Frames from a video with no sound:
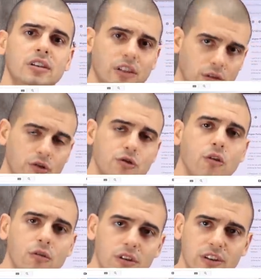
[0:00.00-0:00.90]
Tem talk
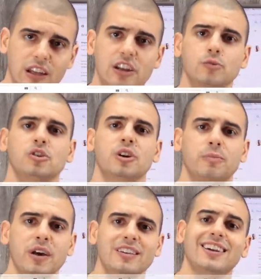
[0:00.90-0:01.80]
show, tem análise do
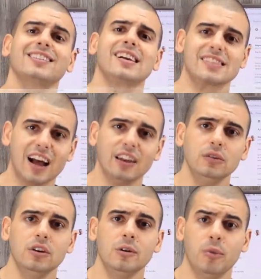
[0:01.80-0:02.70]
MotoGP que está atrasado.